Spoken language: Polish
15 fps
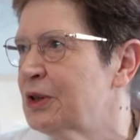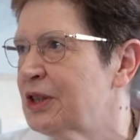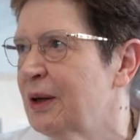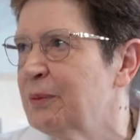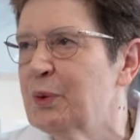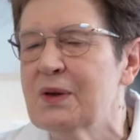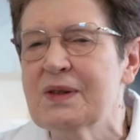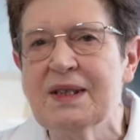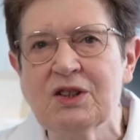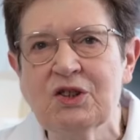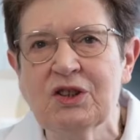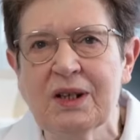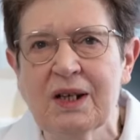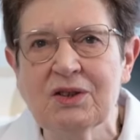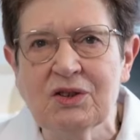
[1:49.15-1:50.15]
i trzeba było
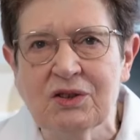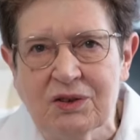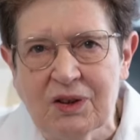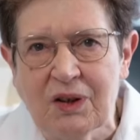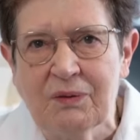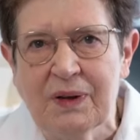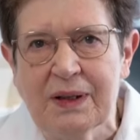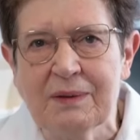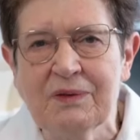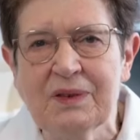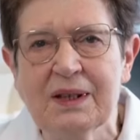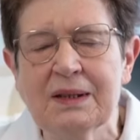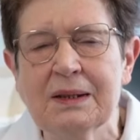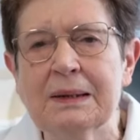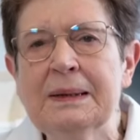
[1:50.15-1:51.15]
zaczynać od nowa i
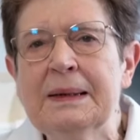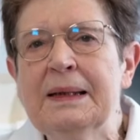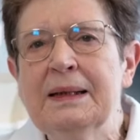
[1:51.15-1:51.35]
wtedy